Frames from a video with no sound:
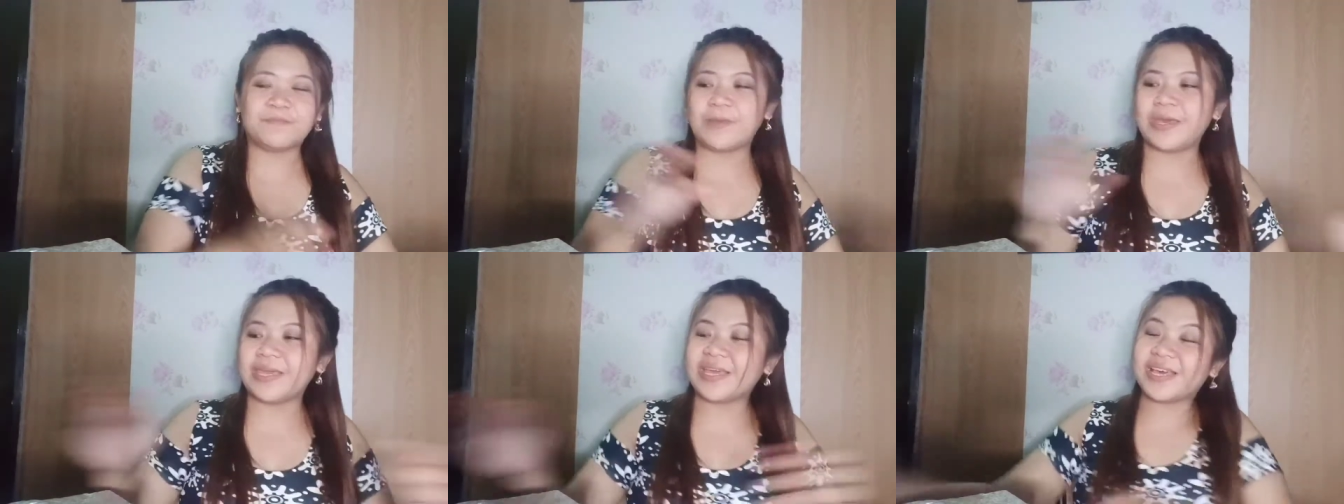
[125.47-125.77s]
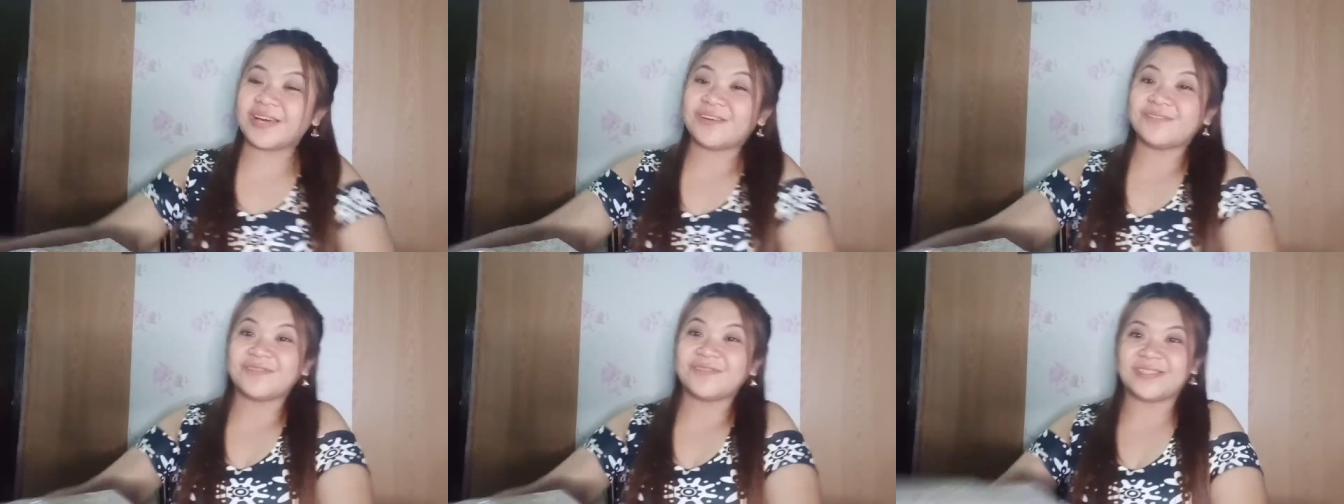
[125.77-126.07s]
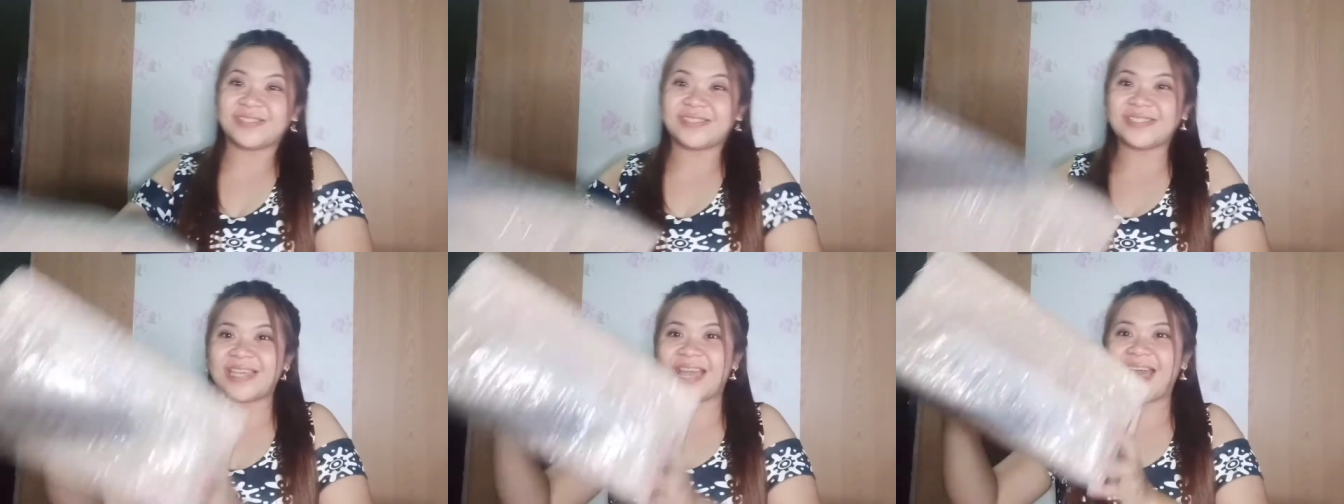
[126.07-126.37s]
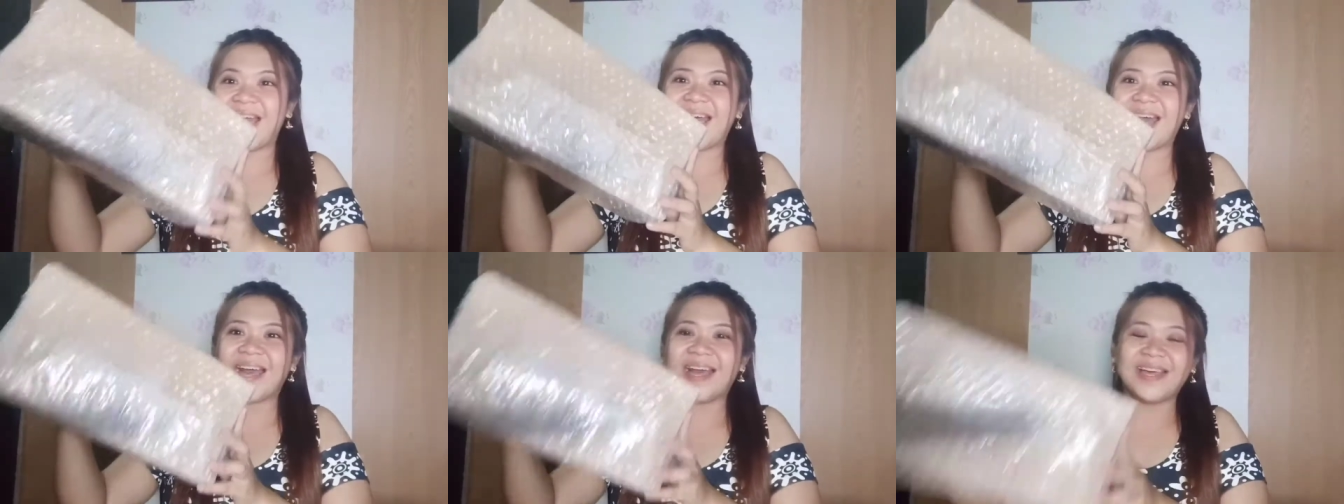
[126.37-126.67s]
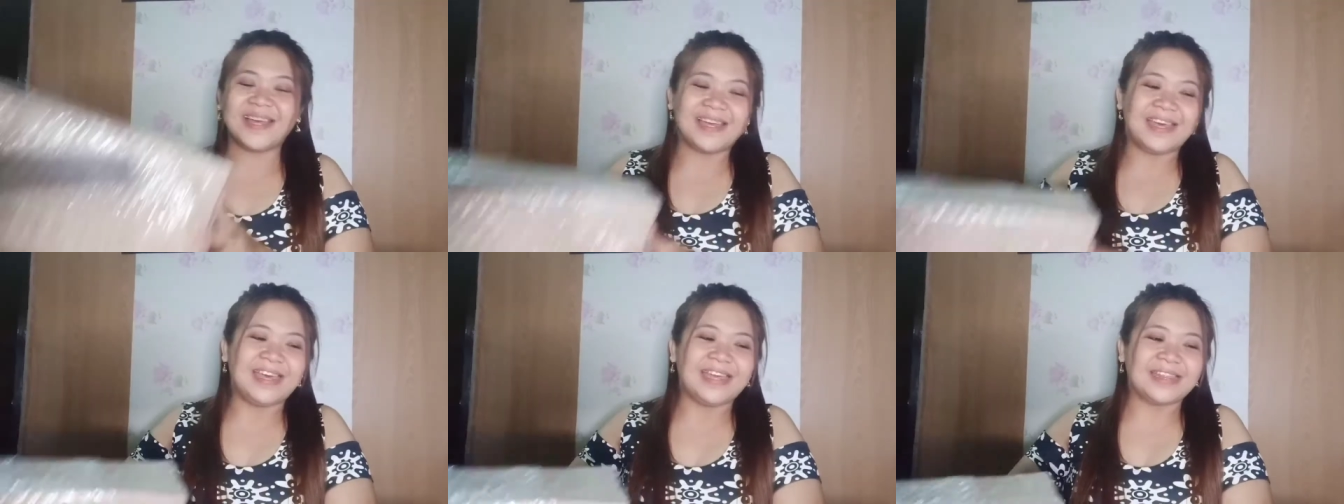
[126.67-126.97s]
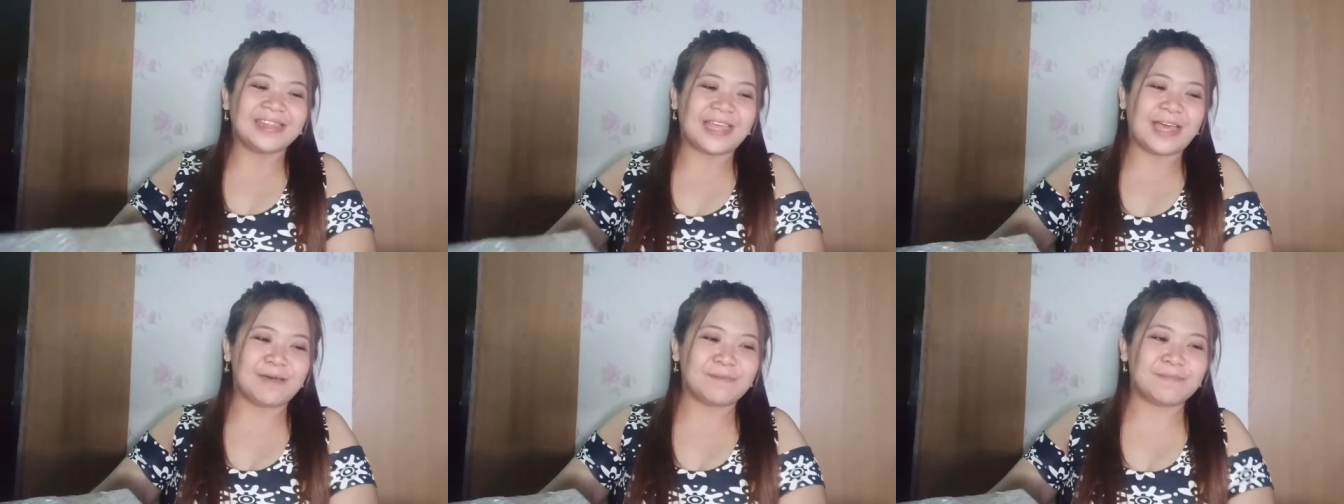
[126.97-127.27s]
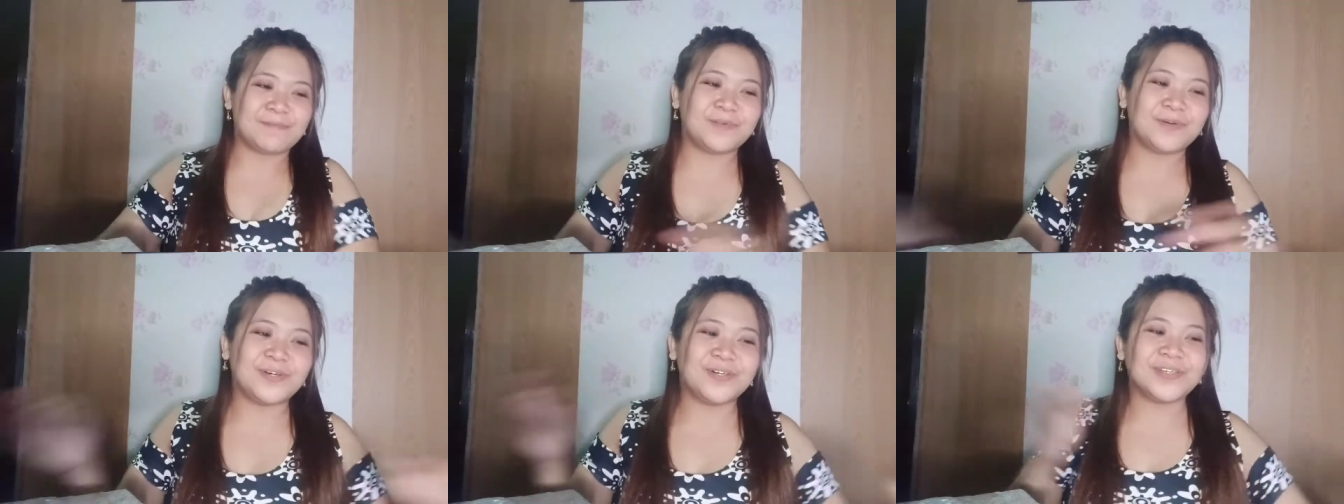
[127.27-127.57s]
may kahon siya.
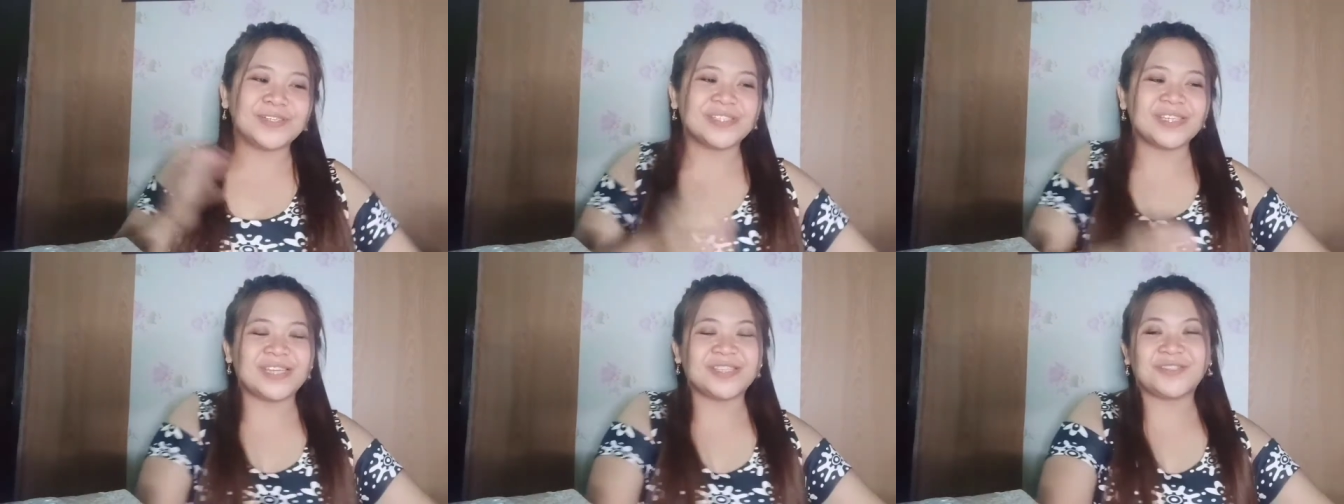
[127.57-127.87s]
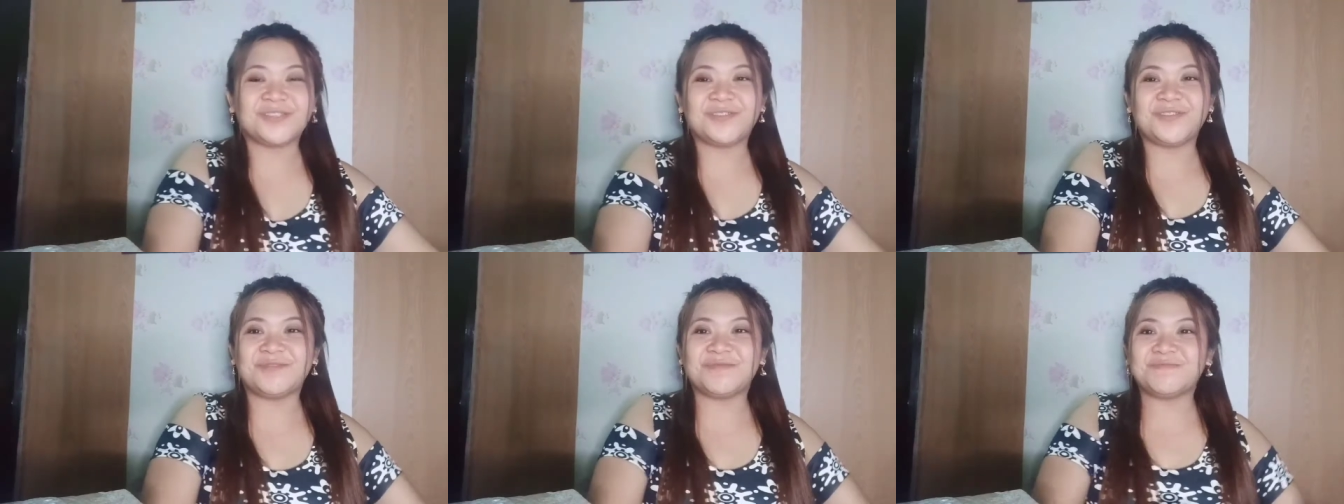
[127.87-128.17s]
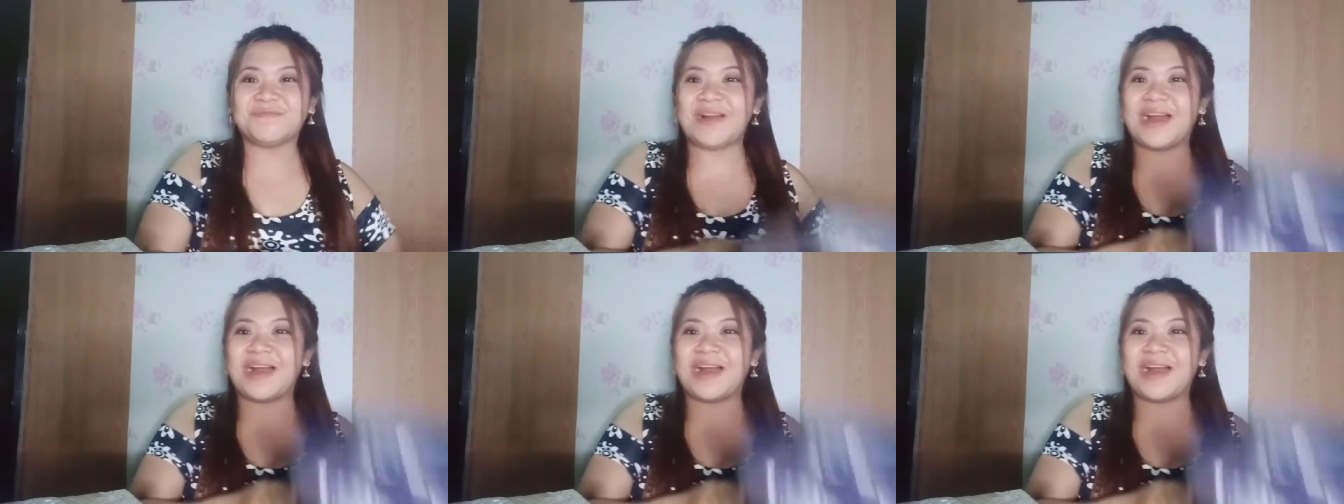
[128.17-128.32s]
Tapos, ito yung